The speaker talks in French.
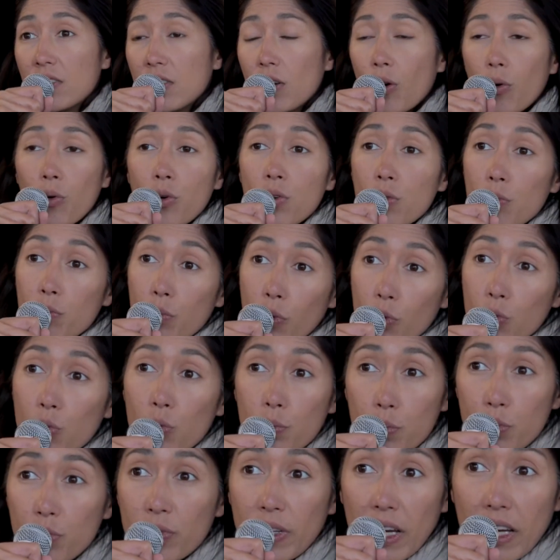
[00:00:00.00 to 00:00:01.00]
des rôles beaucoup
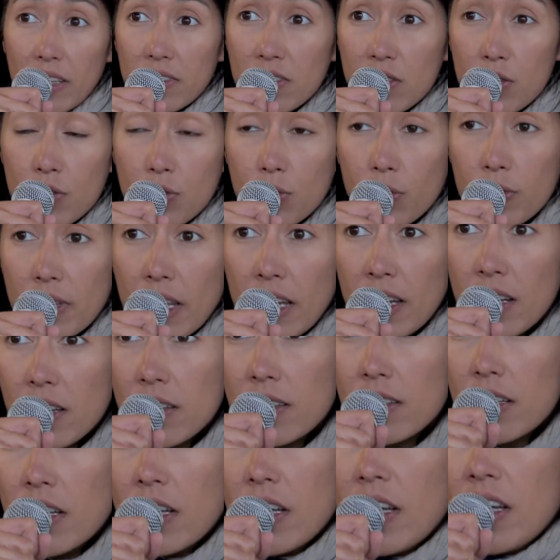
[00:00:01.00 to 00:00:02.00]
plus
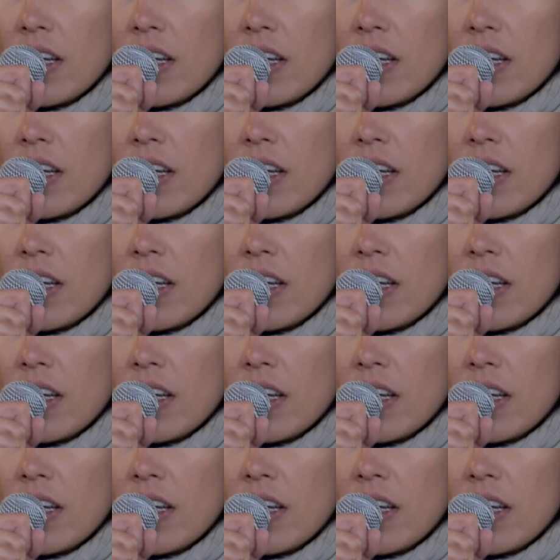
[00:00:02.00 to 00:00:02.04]
traditionnels.